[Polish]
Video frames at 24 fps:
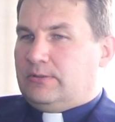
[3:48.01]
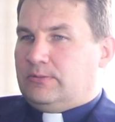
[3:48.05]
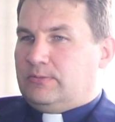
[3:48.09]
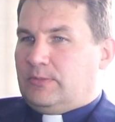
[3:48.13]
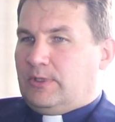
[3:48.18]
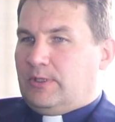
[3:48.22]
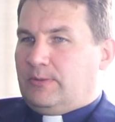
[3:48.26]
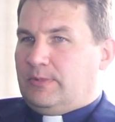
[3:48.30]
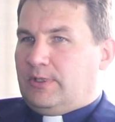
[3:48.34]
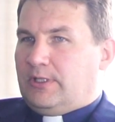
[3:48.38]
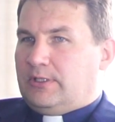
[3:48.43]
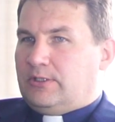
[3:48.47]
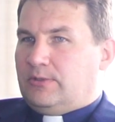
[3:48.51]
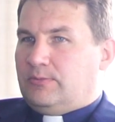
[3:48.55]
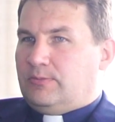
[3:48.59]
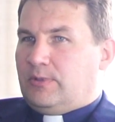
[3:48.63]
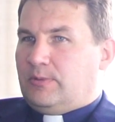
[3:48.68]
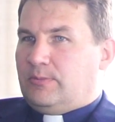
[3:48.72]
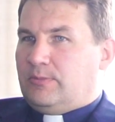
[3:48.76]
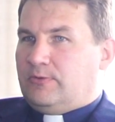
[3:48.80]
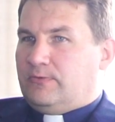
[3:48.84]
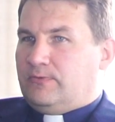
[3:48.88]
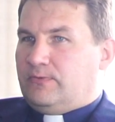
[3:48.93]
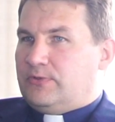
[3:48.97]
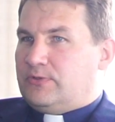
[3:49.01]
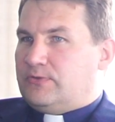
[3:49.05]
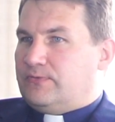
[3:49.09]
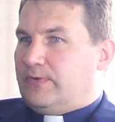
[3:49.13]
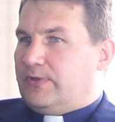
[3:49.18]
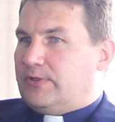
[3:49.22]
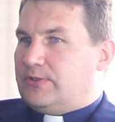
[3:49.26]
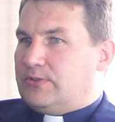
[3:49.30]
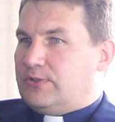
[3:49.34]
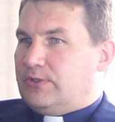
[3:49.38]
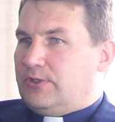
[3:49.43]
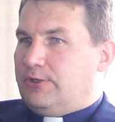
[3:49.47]
nam na tym, aby wyjść
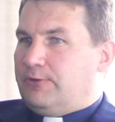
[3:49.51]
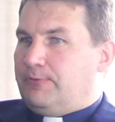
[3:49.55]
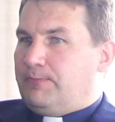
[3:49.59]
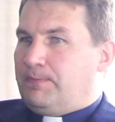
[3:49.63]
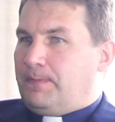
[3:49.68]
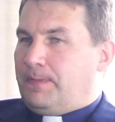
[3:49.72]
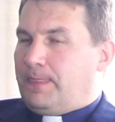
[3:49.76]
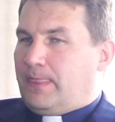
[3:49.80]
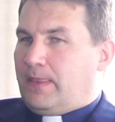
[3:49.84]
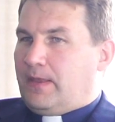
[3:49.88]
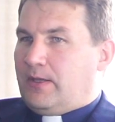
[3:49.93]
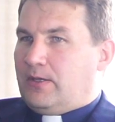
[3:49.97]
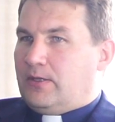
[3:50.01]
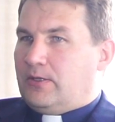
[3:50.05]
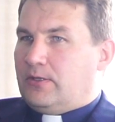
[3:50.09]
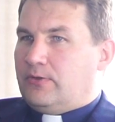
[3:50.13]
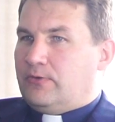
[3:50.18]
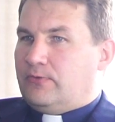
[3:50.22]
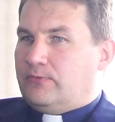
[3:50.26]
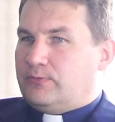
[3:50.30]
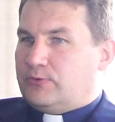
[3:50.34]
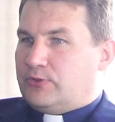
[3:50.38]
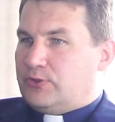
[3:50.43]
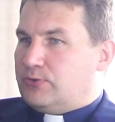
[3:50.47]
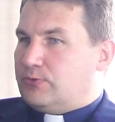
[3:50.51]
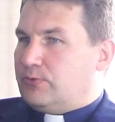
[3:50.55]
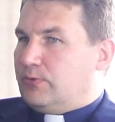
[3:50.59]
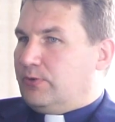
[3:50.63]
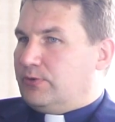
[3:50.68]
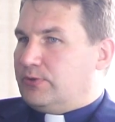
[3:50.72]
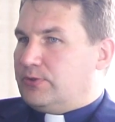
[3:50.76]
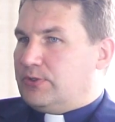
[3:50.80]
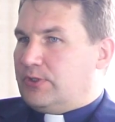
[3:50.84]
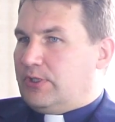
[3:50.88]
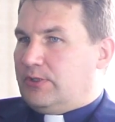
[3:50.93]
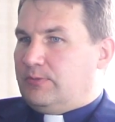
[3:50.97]
właśnie e, w
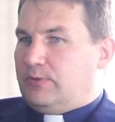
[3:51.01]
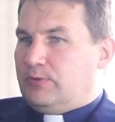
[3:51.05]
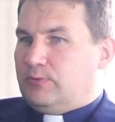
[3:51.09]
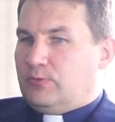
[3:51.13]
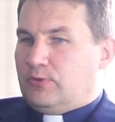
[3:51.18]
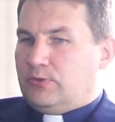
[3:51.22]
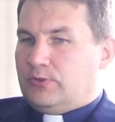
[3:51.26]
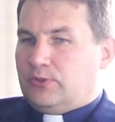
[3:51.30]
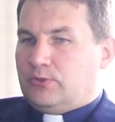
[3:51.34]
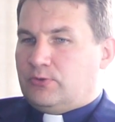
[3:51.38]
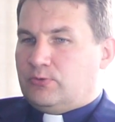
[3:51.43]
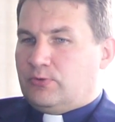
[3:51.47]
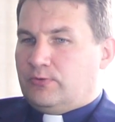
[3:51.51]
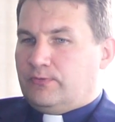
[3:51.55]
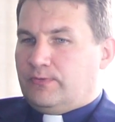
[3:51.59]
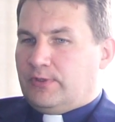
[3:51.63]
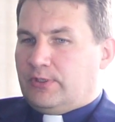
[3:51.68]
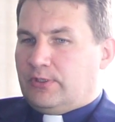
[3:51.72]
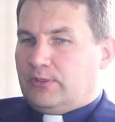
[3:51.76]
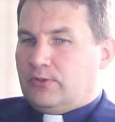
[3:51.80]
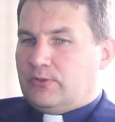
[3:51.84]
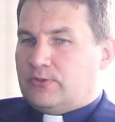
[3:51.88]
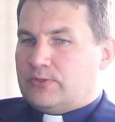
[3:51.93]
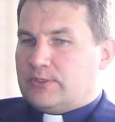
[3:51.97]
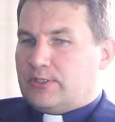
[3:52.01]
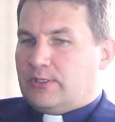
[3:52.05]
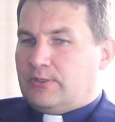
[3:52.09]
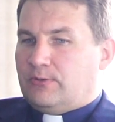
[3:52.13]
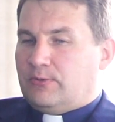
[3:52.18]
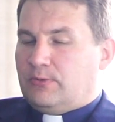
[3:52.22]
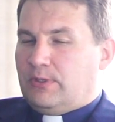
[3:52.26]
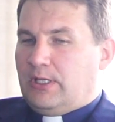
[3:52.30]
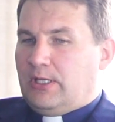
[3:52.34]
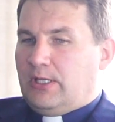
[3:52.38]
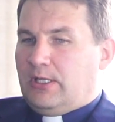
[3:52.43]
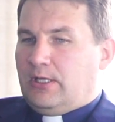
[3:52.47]
przyszłość, aby młody człowiek dostał